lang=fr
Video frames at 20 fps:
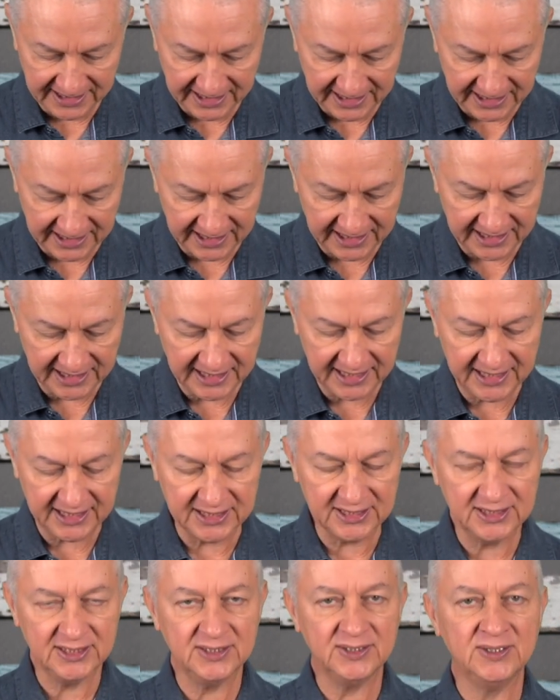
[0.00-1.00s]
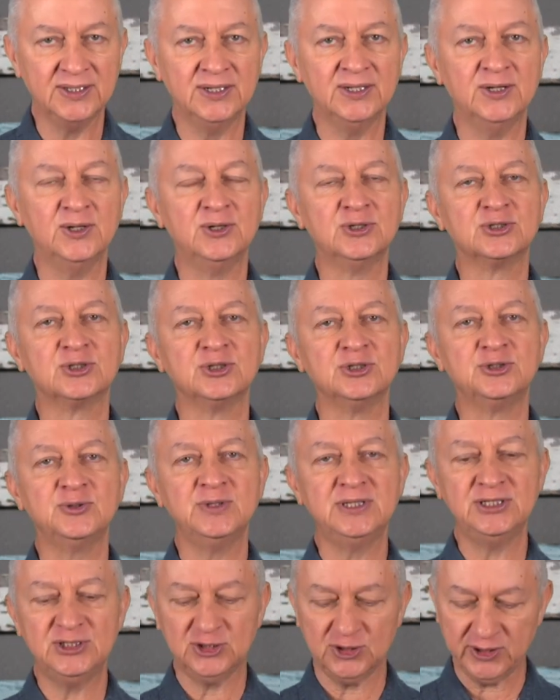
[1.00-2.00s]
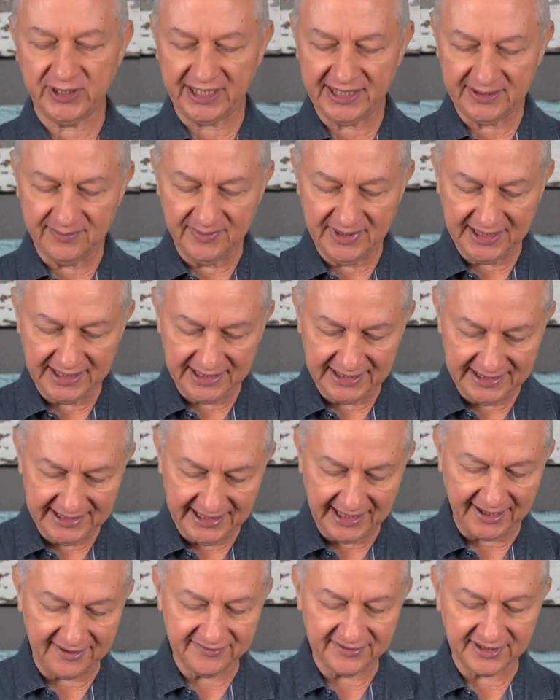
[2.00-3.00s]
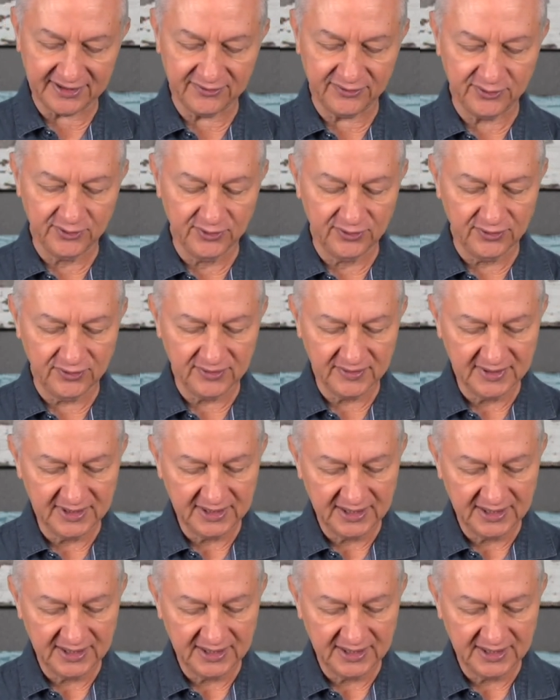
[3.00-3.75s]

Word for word: Et euh, aujourd'hui, j'aurais aimé lire avec vous